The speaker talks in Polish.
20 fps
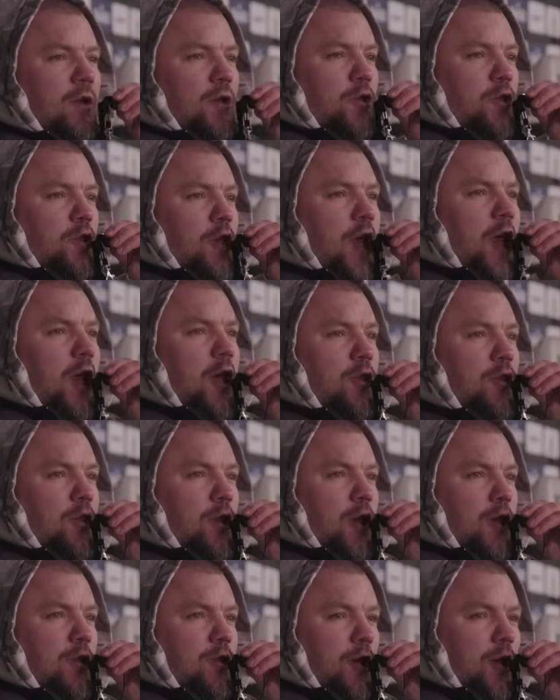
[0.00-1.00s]
Ści,
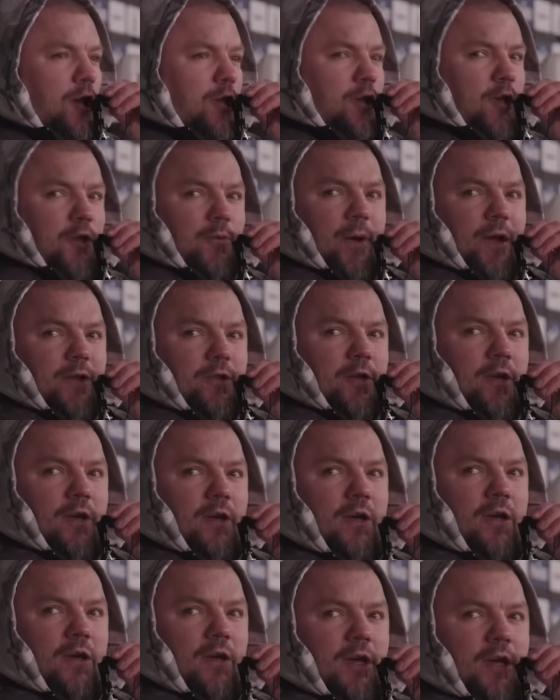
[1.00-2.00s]
ści, ści,
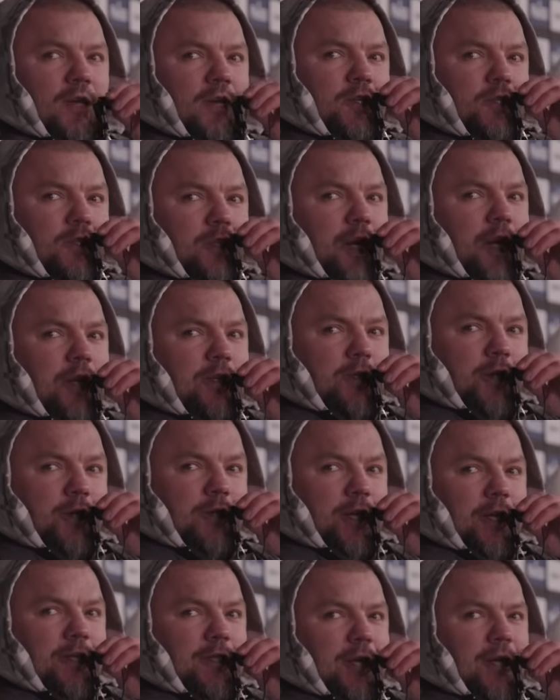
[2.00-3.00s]
bardziej ścisz
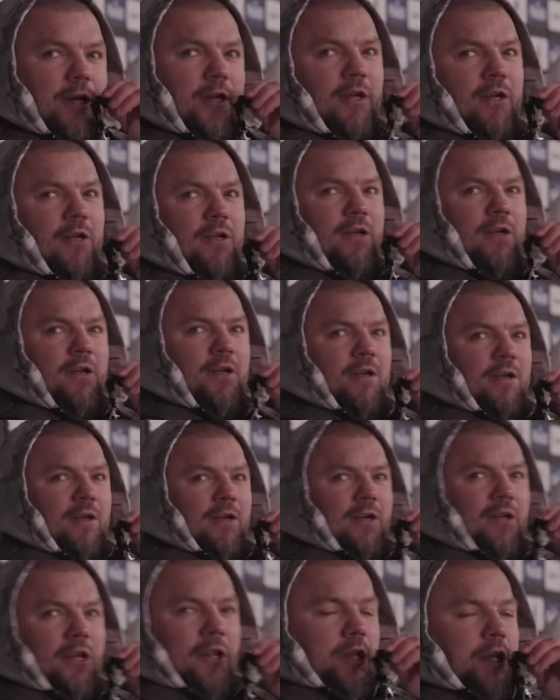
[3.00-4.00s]
troszeczkę.
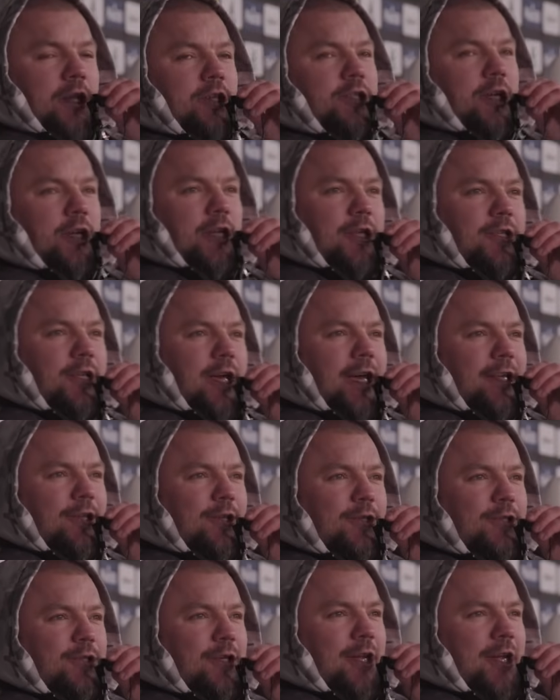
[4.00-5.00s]
Nic się nie dzieje,
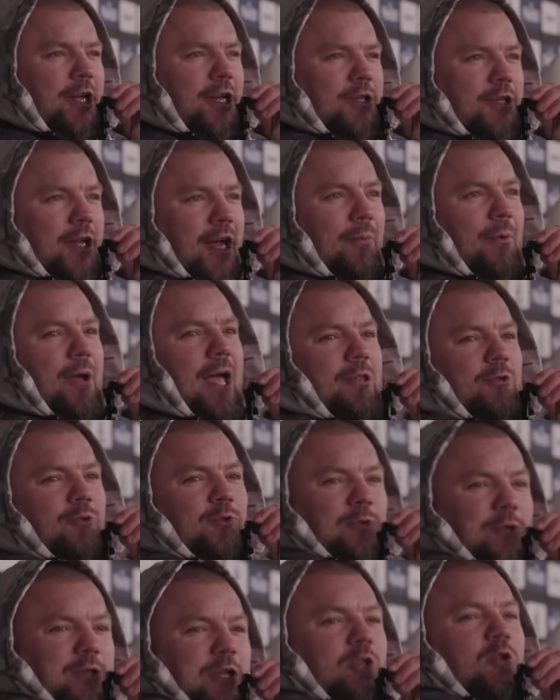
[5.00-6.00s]
też ścisz, tak? Bo ja tu
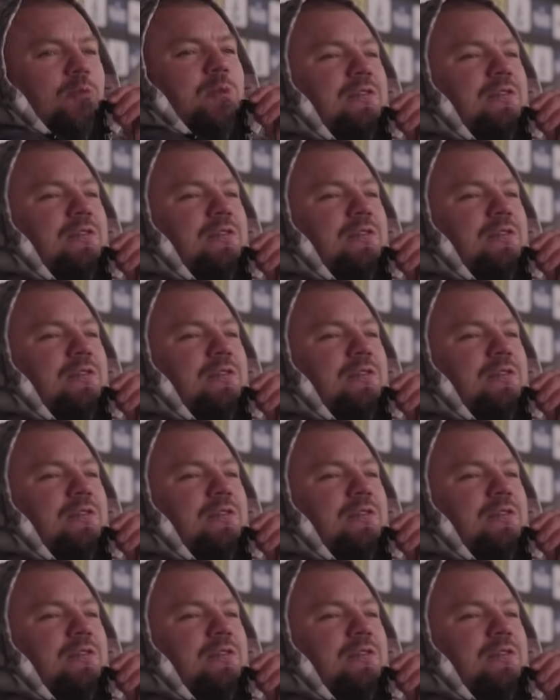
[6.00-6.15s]
słyszę, tu